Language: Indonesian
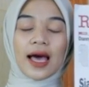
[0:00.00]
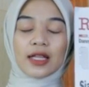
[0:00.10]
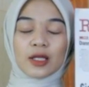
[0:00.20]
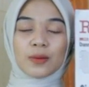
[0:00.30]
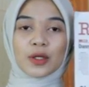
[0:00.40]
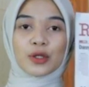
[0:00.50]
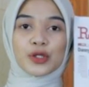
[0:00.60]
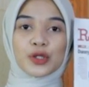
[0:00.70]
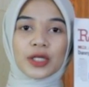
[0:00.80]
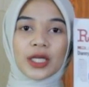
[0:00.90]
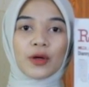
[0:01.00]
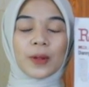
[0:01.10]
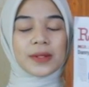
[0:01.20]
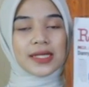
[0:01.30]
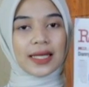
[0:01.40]
atau mengunjungi
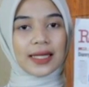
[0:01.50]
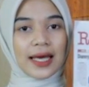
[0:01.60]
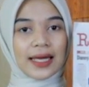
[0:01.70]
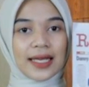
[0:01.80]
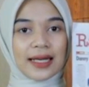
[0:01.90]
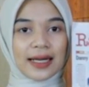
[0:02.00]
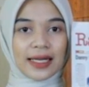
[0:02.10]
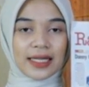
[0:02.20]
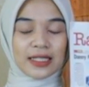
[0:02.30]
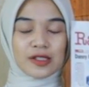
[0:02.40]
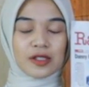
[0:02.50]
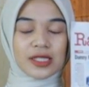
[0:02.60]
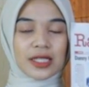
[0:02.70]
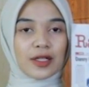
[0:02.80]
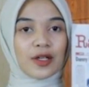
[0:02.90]
website
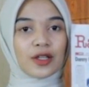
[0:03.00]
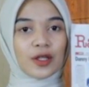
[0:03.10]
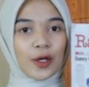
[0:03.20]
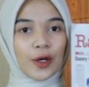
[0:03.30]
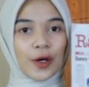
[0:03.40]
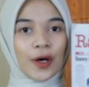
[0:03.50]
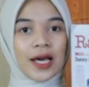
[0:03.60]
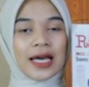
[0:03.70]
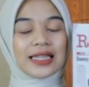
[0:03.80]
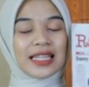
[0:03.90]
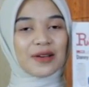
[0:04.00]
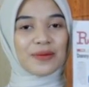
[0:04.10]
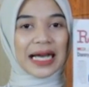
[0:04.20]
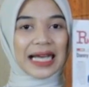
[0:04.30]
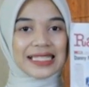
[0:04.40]
harianrakyatsulsel.co
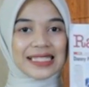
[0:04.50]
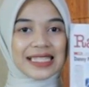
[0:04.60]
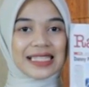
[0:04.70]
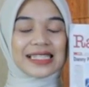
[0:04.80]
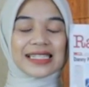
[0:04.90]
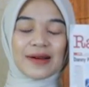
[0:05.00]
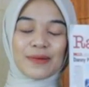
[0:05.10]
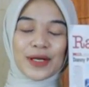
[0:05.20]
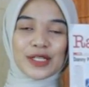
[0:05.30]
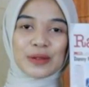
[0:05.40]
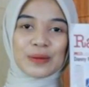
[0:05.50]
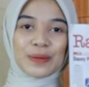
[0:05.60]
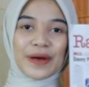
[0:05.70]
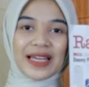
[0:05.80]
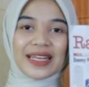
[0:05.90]
Terima kasih, sampai
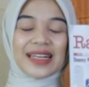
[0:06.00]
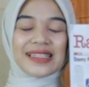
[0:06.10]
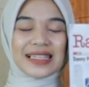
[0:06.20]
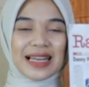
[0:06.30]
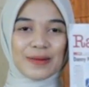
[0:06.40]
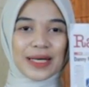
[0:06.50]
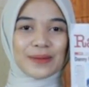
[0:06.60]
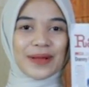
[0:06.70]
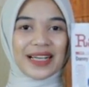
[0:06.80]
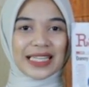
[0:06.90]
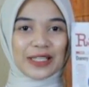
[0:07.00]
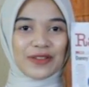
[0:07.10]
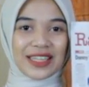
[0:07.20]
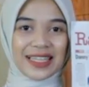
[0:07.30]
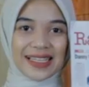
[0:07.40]
jumpa dan selamat
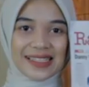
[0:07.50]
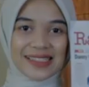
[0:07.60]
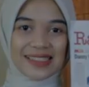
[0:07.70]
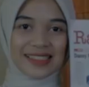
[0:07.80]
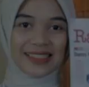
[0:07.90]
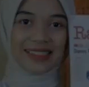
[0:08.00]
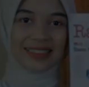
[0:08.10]
beraktivitas.